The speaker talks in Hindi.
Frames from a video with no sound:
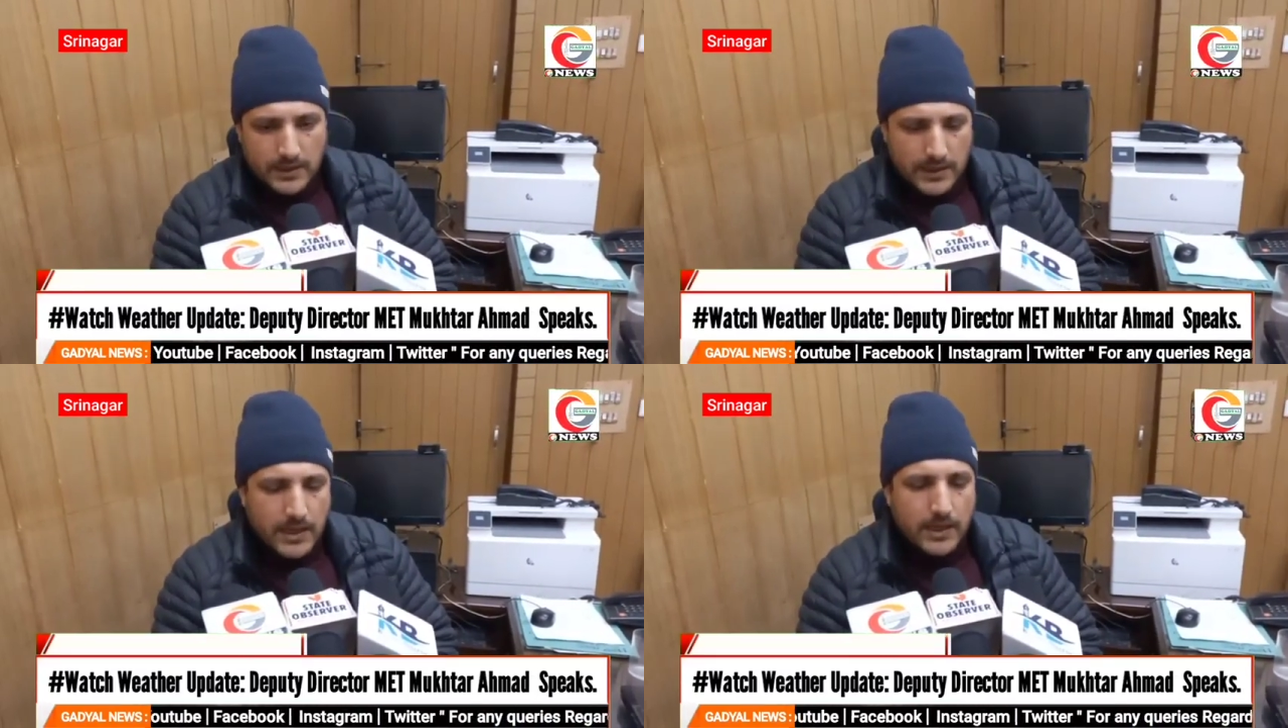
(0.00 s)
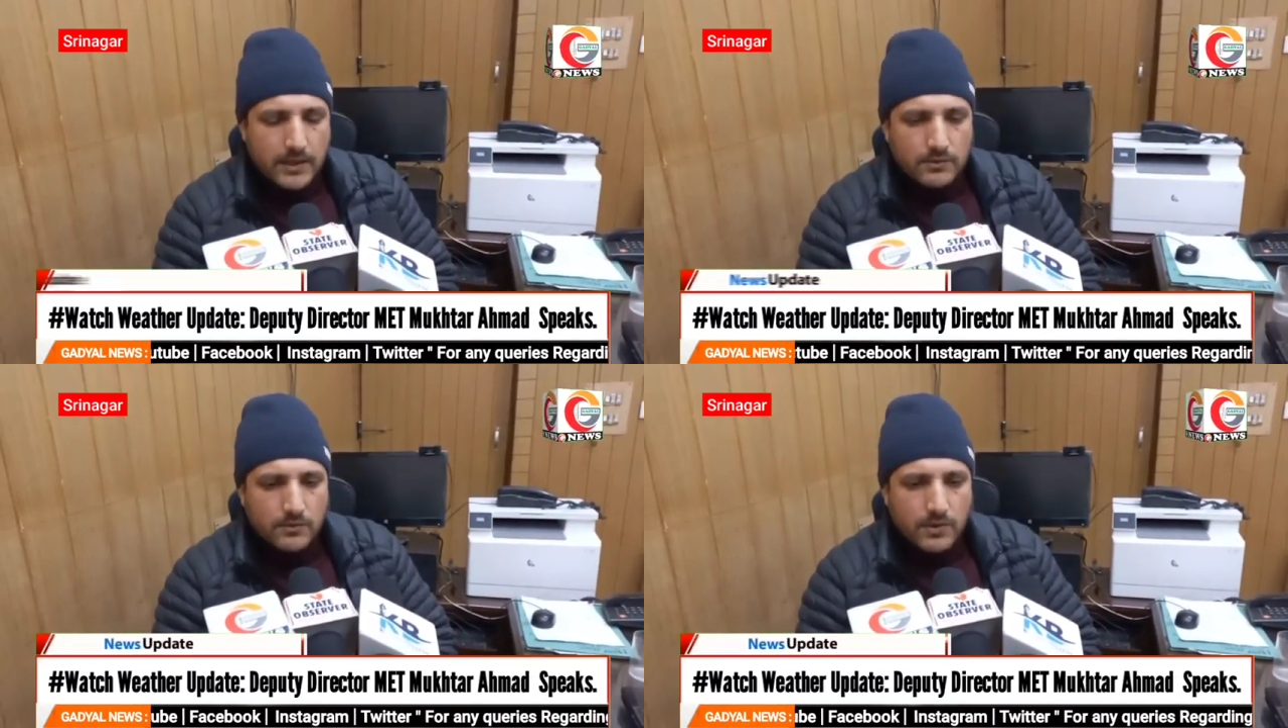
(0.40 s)
देखा
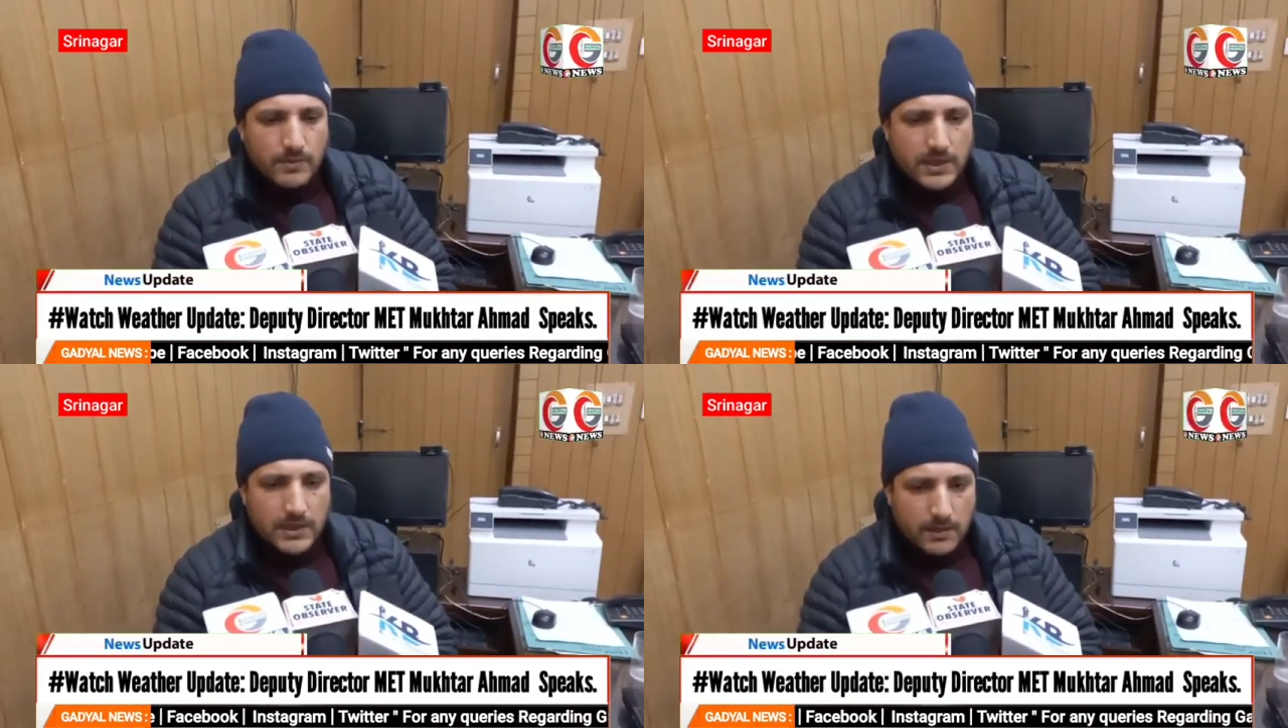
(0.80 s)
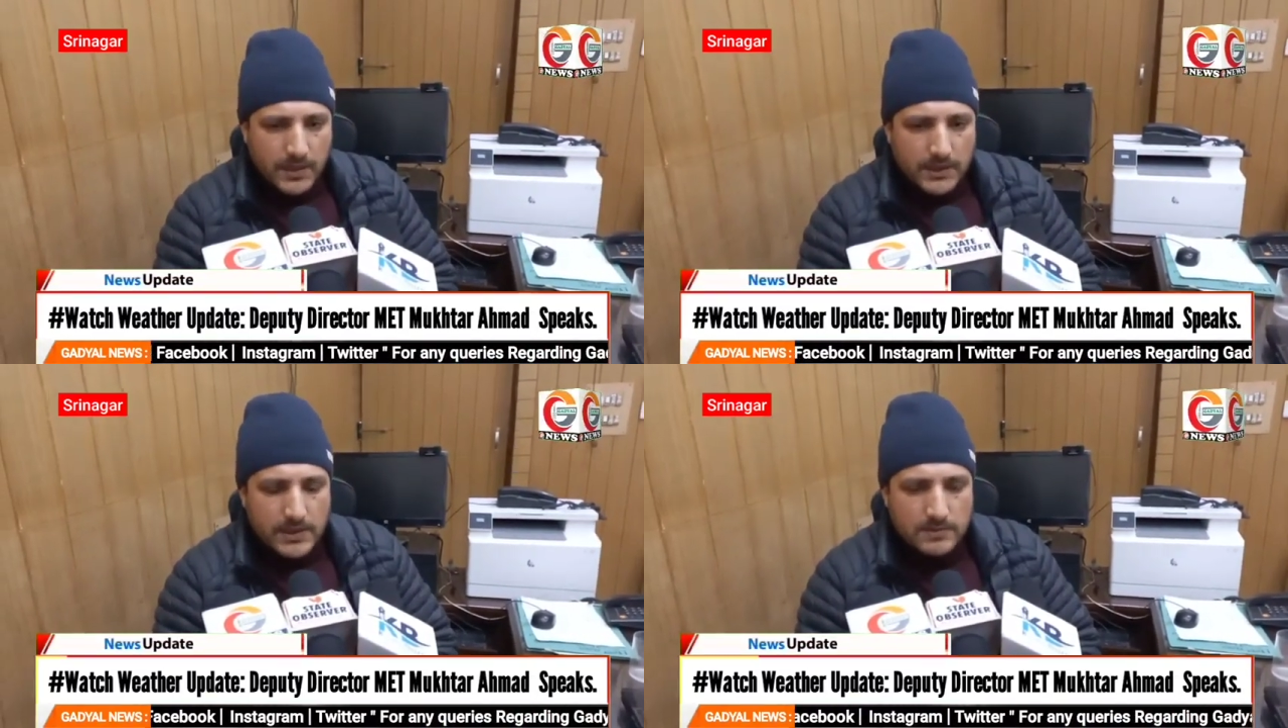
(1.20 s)
है तो अभी
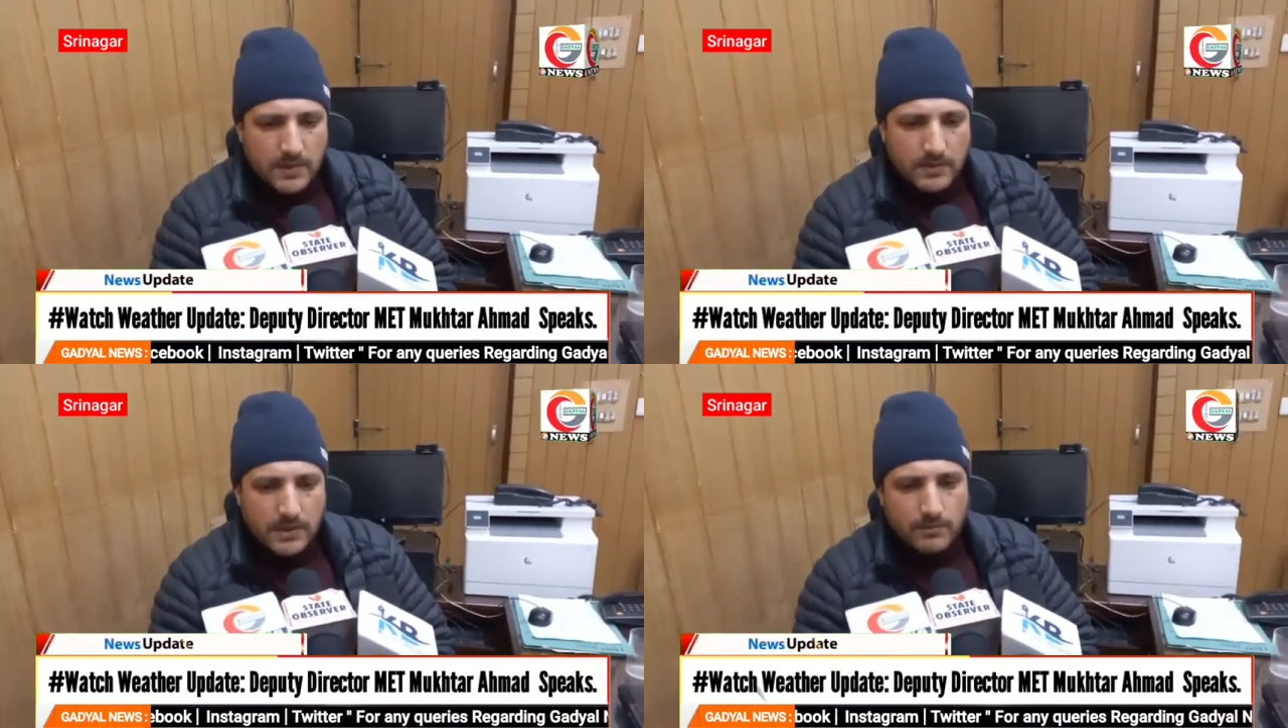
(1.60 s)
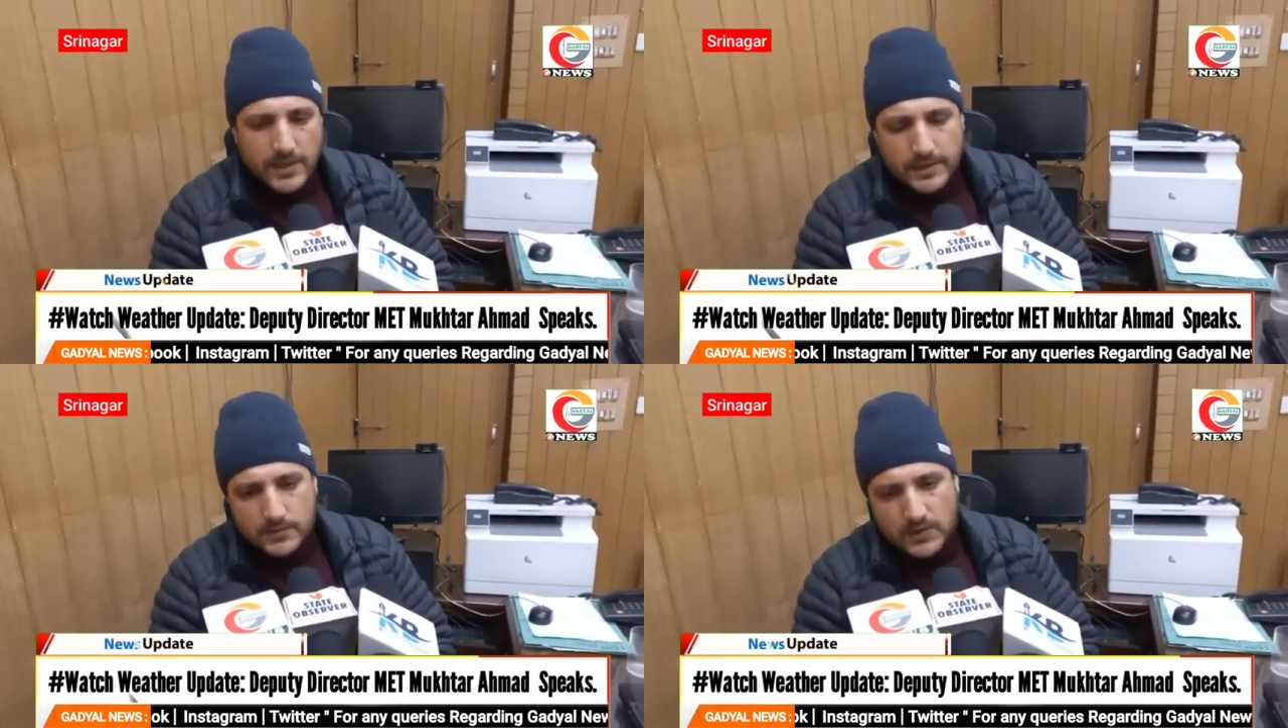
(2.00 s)
कमिंग डेज में भी
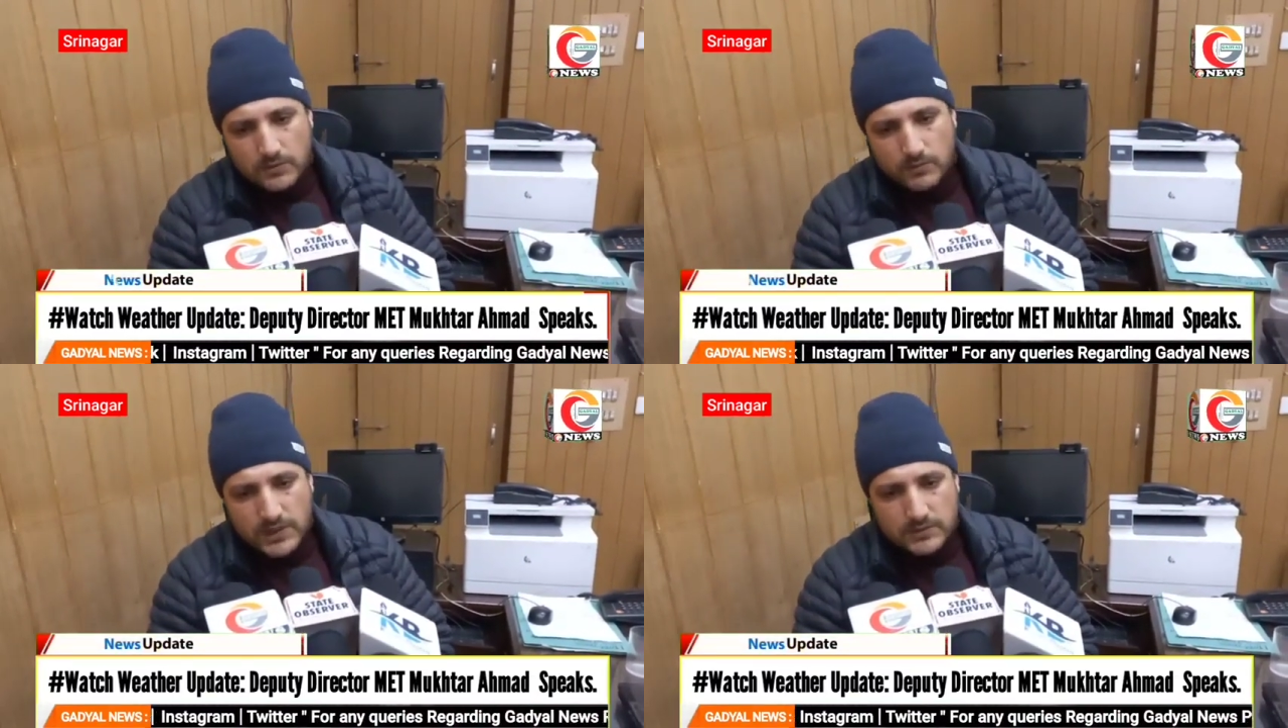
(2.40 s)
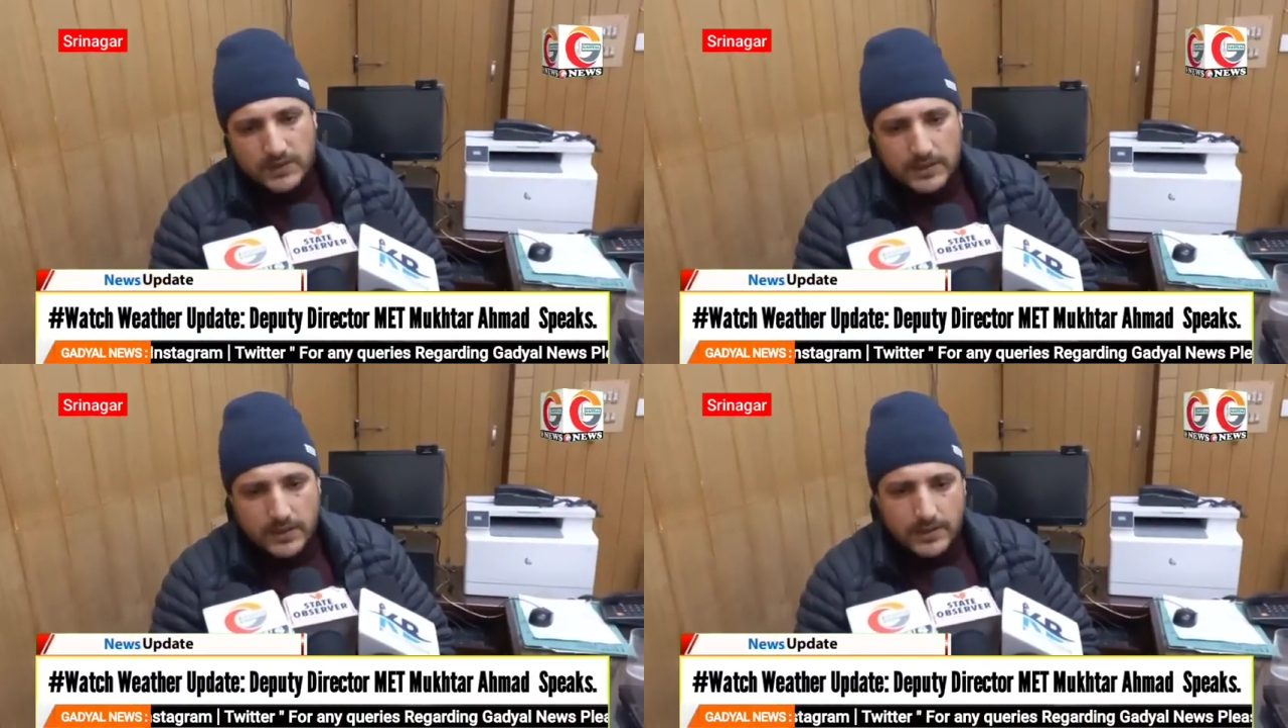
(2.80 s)
माइनस वन टू प्लस
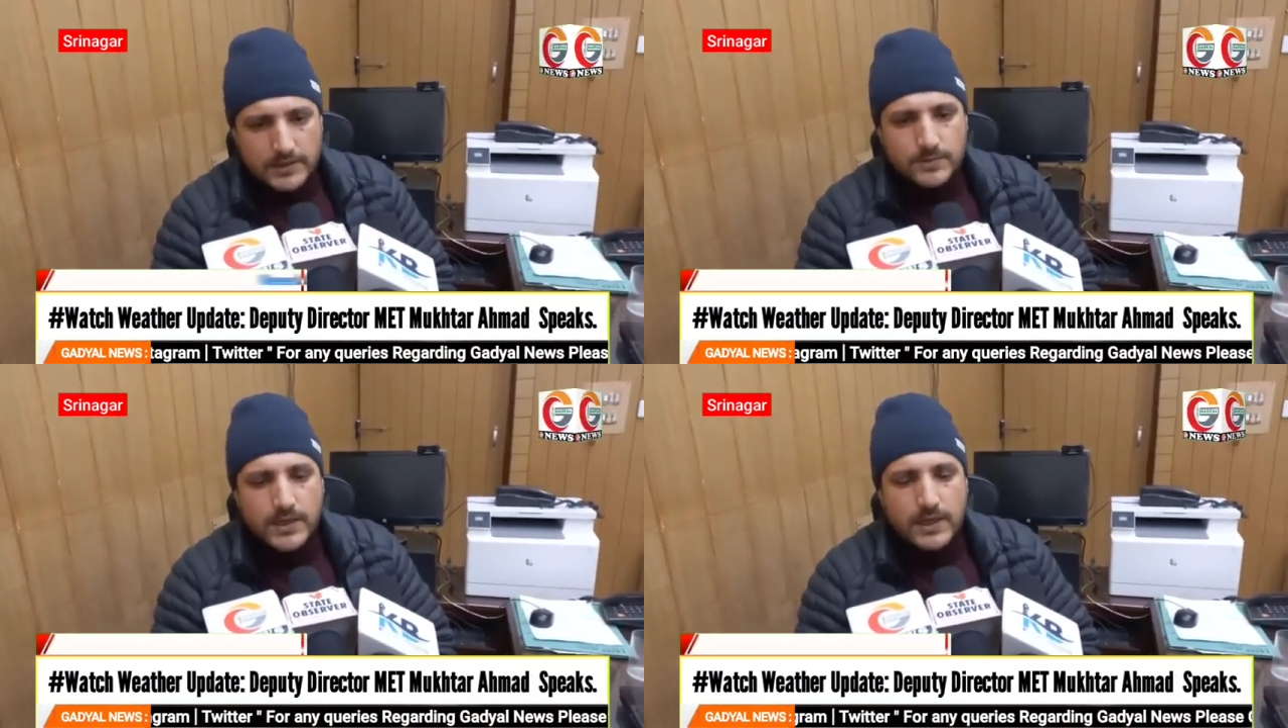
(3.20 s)
वन के रेंज में